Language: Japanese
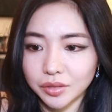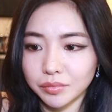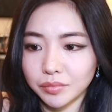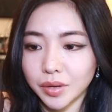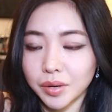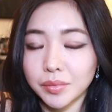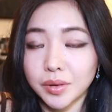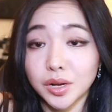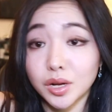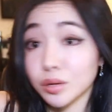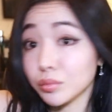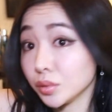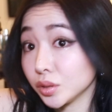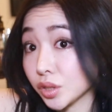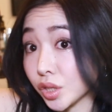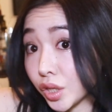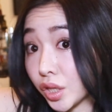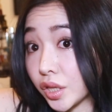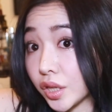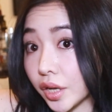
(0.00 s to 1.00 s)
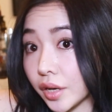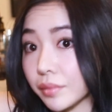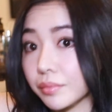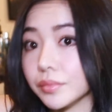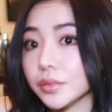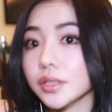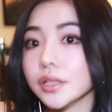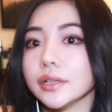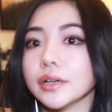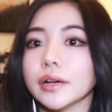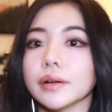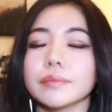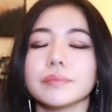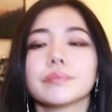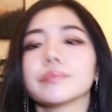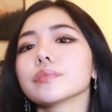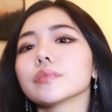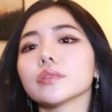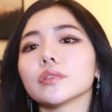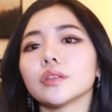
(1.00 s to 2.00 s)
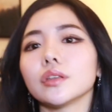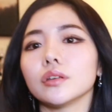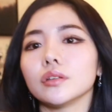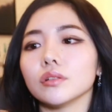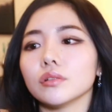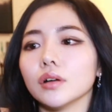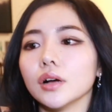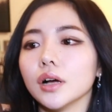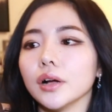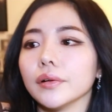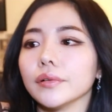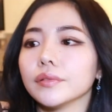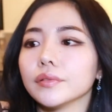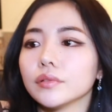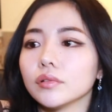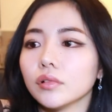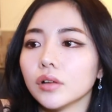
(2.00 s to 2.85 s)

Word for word: 前々から見つけてたやんみたいなっていうのは